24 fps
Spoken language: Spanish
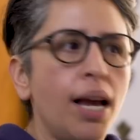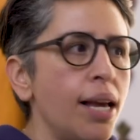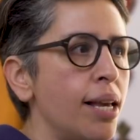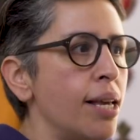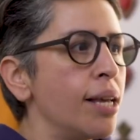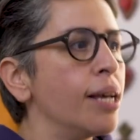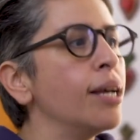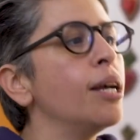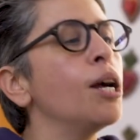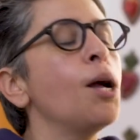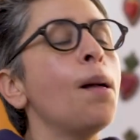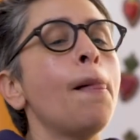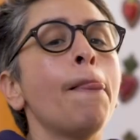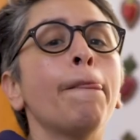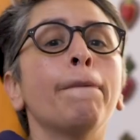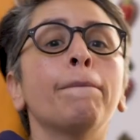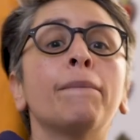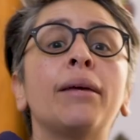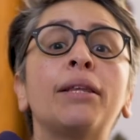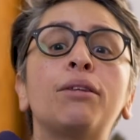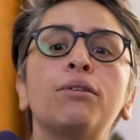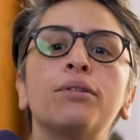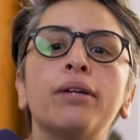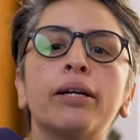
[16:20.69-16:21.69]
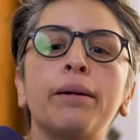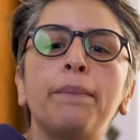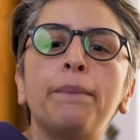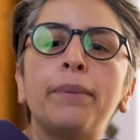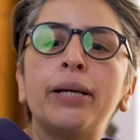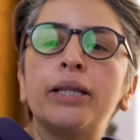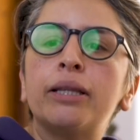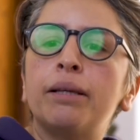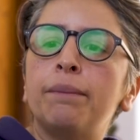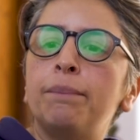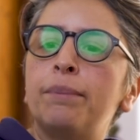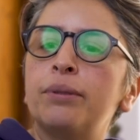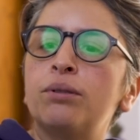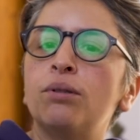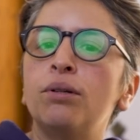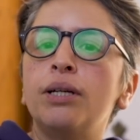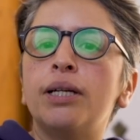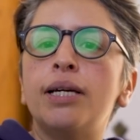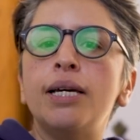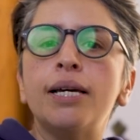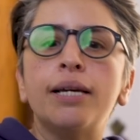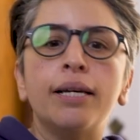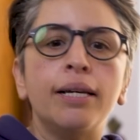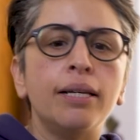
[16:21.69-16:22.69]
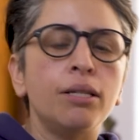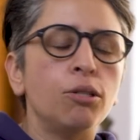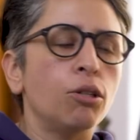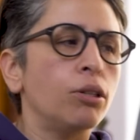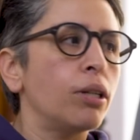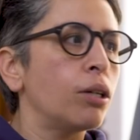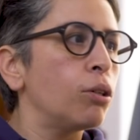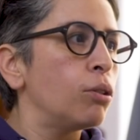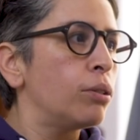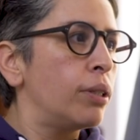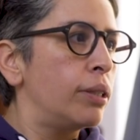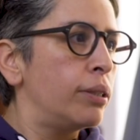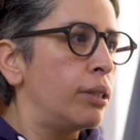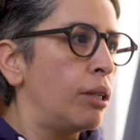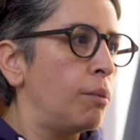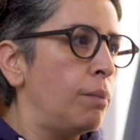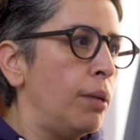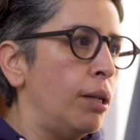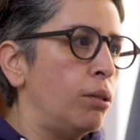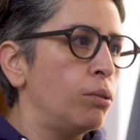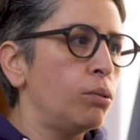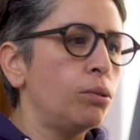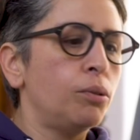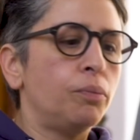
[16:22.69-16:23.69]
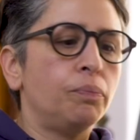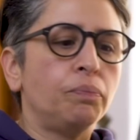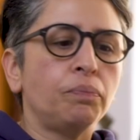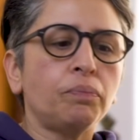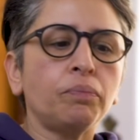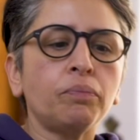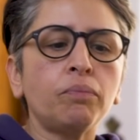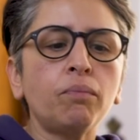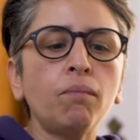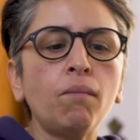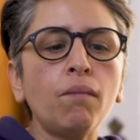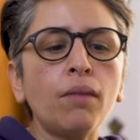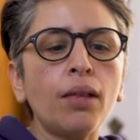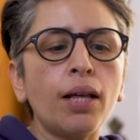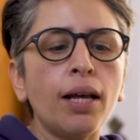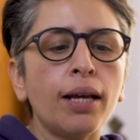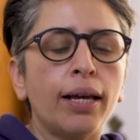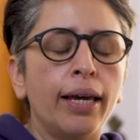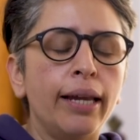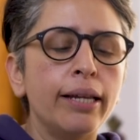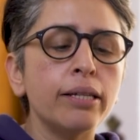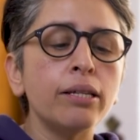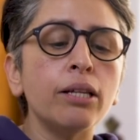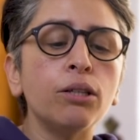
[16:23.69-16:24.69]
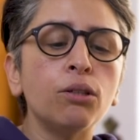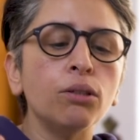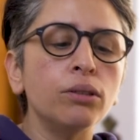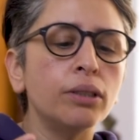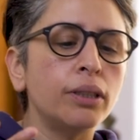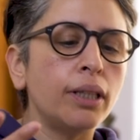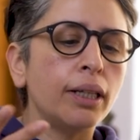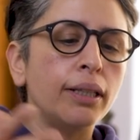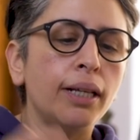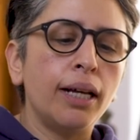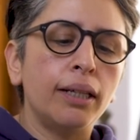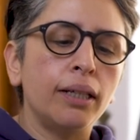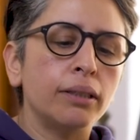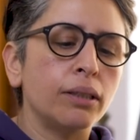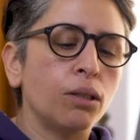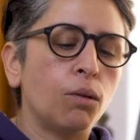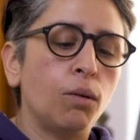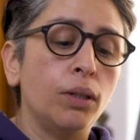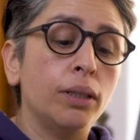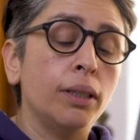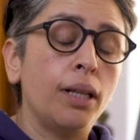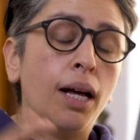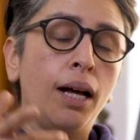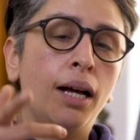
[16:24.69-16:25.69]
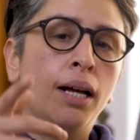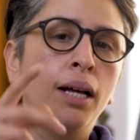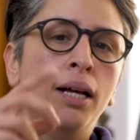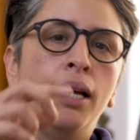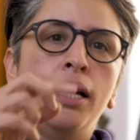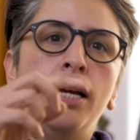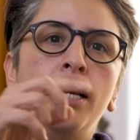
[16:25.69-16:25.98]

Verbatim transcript: ahí. Y entonces de repente empezó Iquiquis, yo tengo tres hermanos, que en ese entonces tenían, las de cuenta,